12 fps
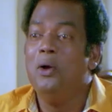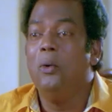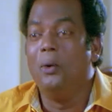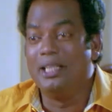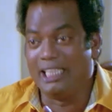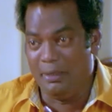
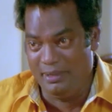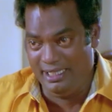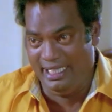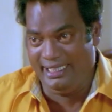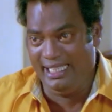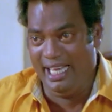తమిళనాడుకు చెందిన
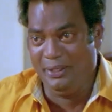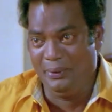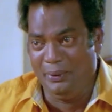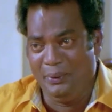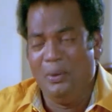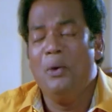ఒక
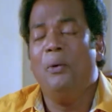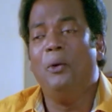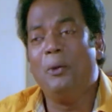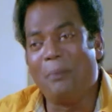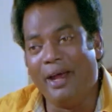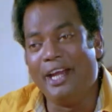అమ్మాయిని మీ
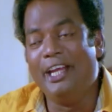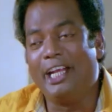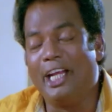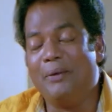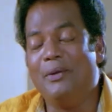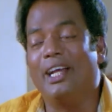వాళ్ళు కిడ్నాప్
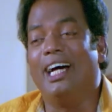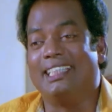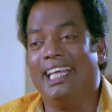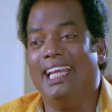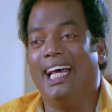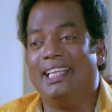చేశారే
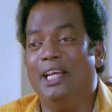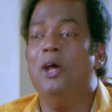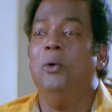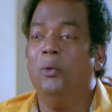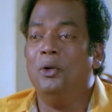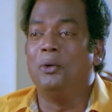ఆ విషయం
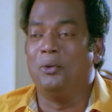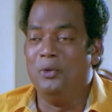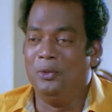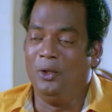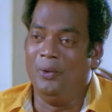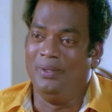తప్ప
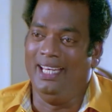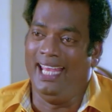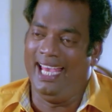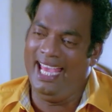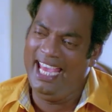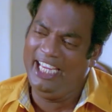ఇంకేమీ
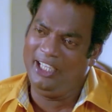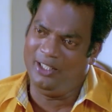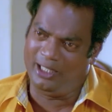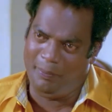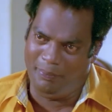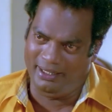లేవు ఈ
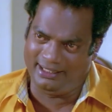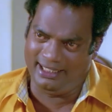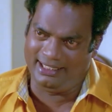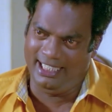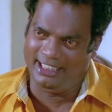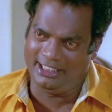న్యూస్
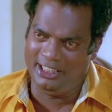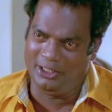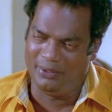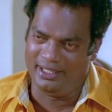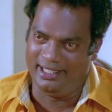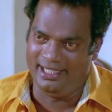పేపర్లో
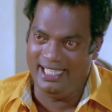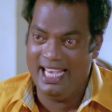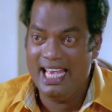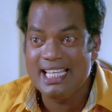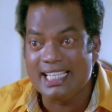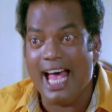రావడం
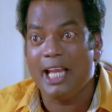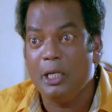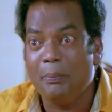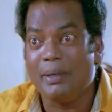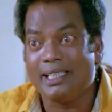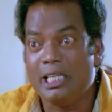తమకి
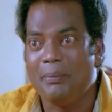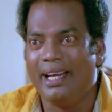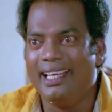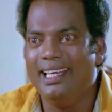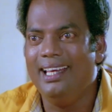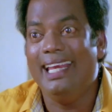ఇబ్బంది
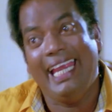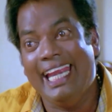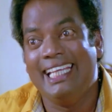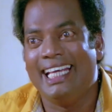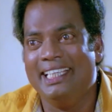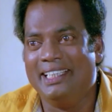అనుకుంటే
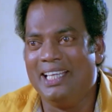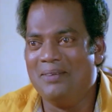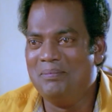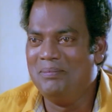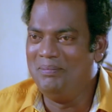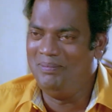
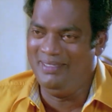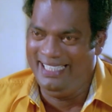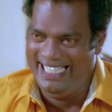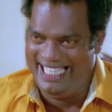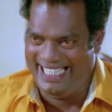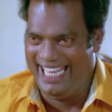ఆపేద్దాం
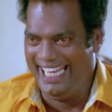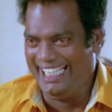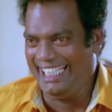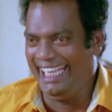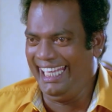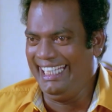మీరు
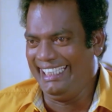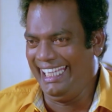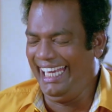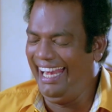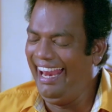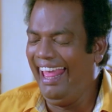మనసు
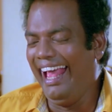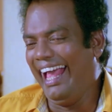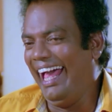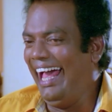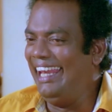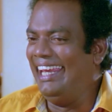పెట్టారంటే
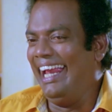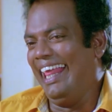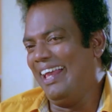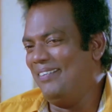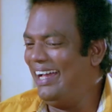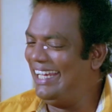ఈ
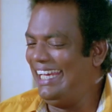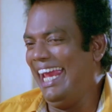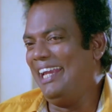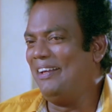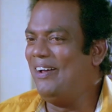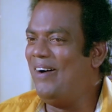వ్యవహారాన్ని నేను
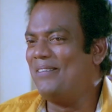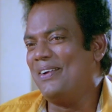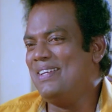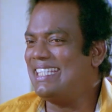కాంప్రమైజ్